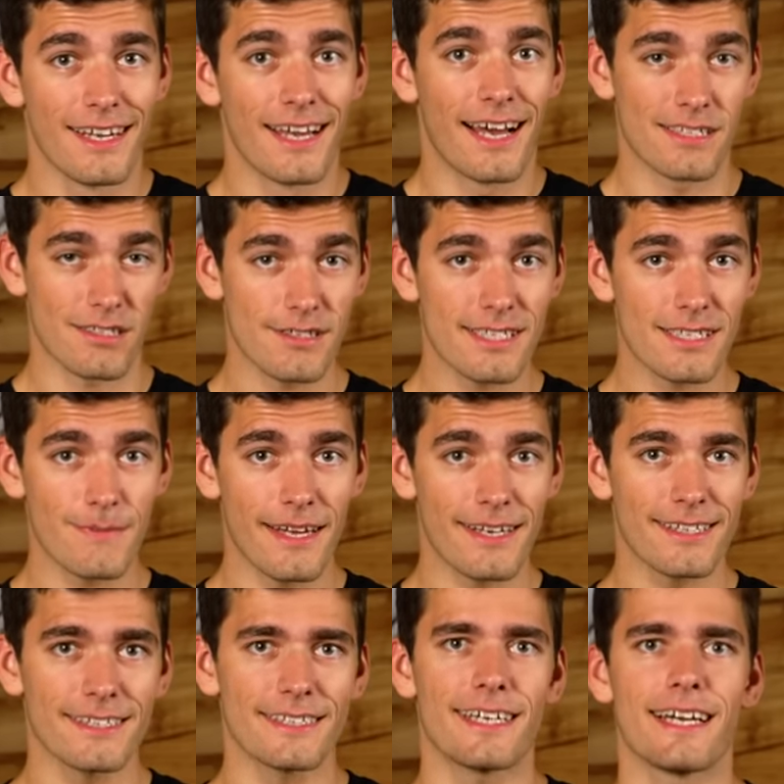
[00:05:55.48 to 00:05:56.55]
Ansonsten
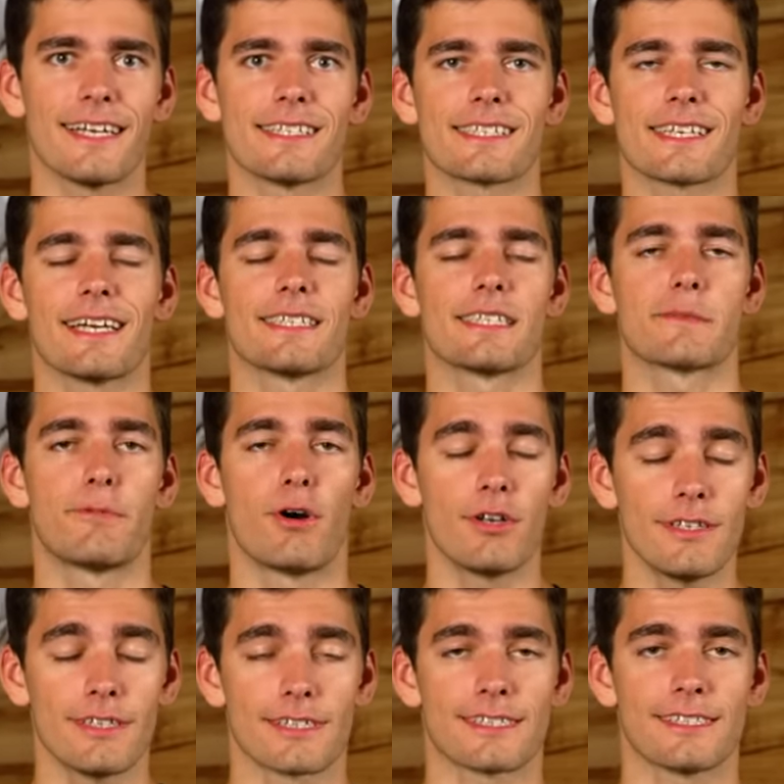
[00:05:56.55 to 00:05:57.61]
werdet ihr einen
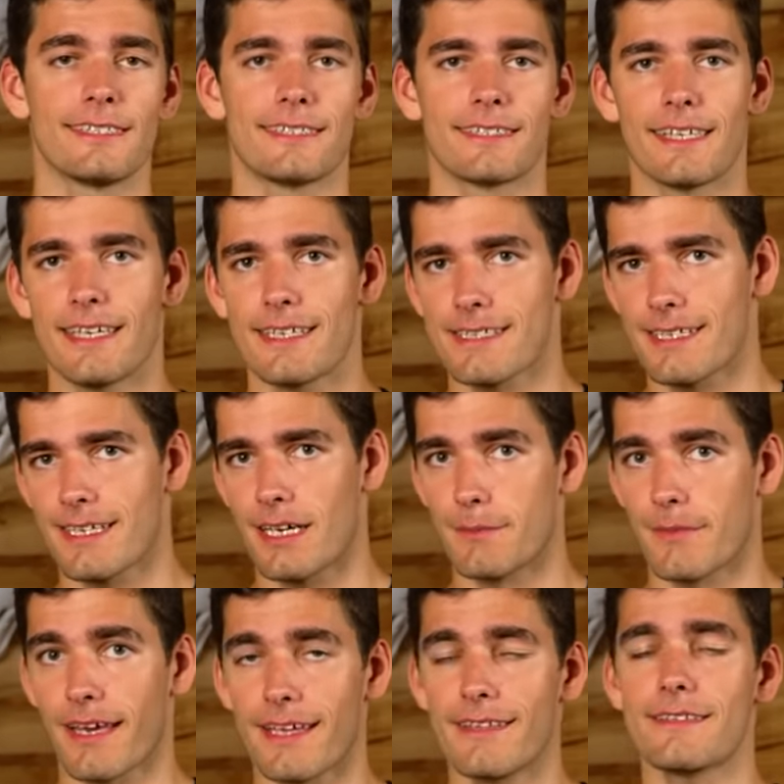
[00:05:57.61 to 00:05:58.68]
Transponder kriegen, der ist dann
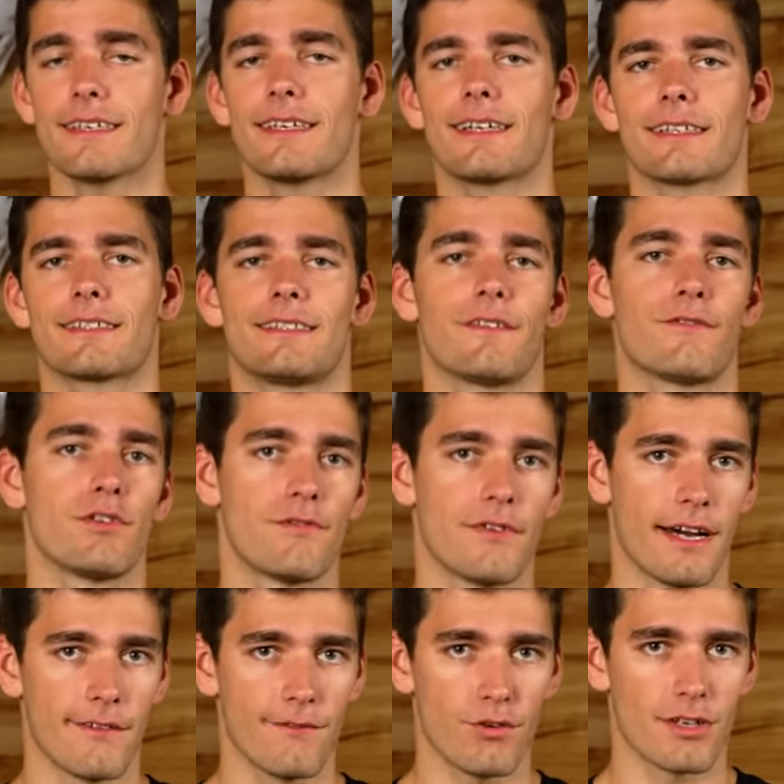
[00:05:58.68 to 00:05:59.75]
am Renntag dafür
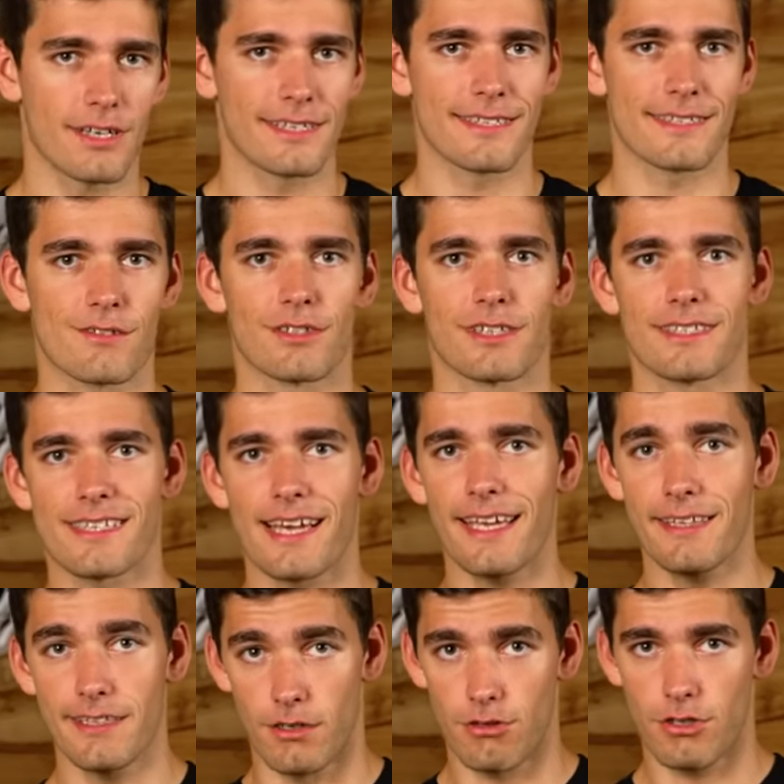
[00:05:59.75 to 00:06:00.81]
verantwortlich, eure
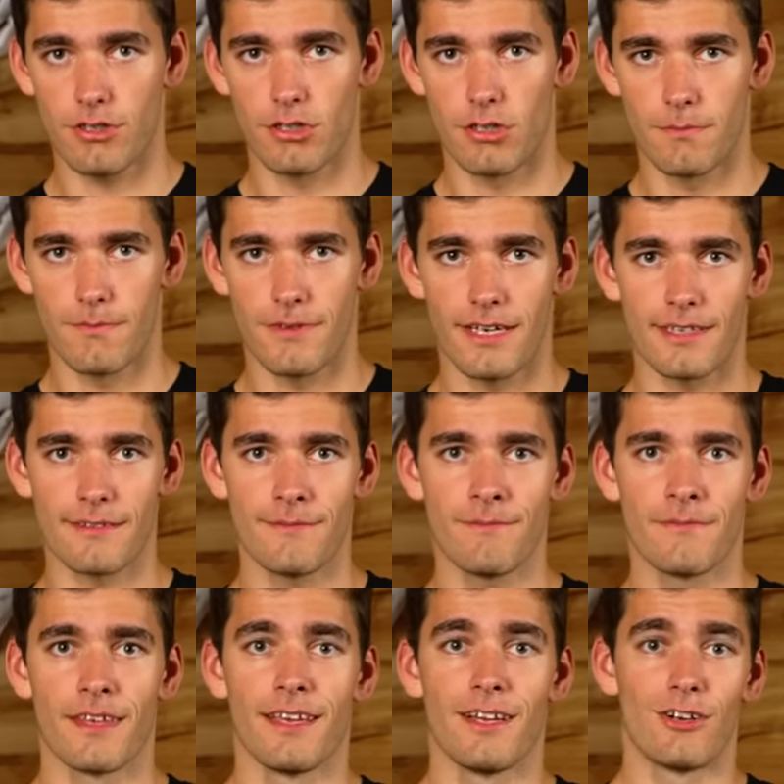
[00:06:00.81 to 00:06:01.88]
Zeiten auch genommen werden.
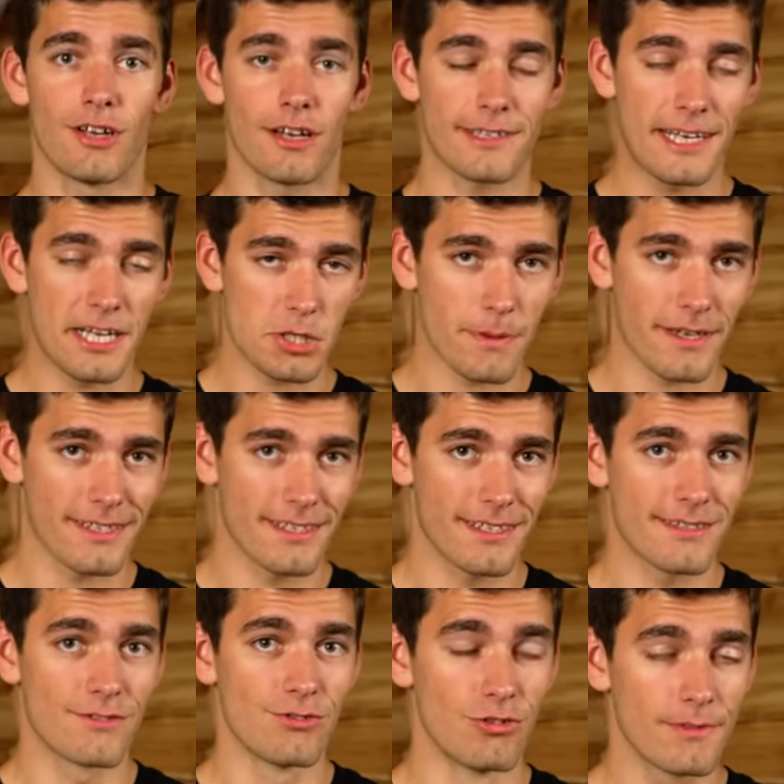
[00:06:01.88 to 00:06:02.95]
Und auch da spreche ich
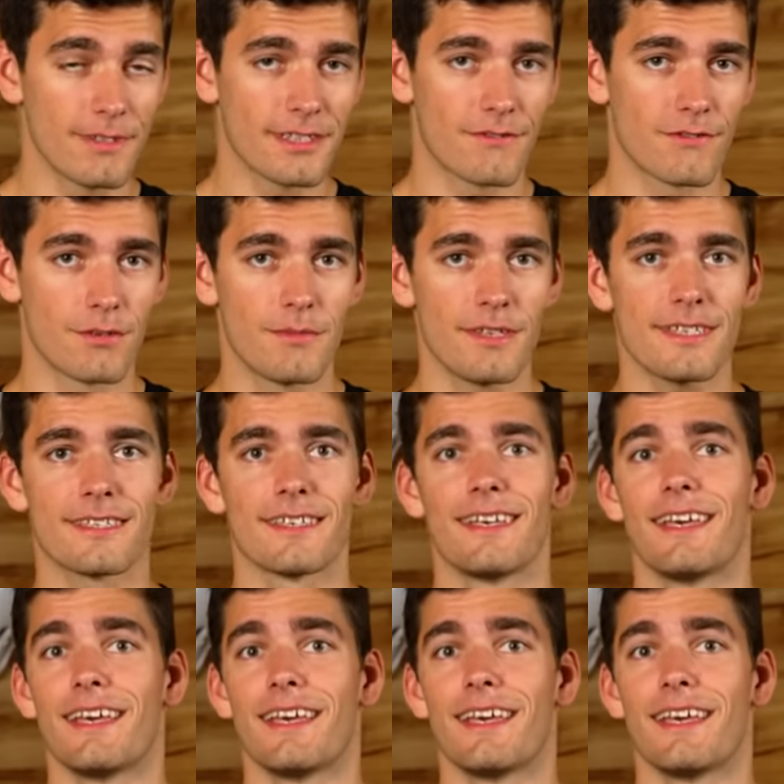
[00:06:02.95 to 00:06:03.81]
jetzt nur wieder für mich.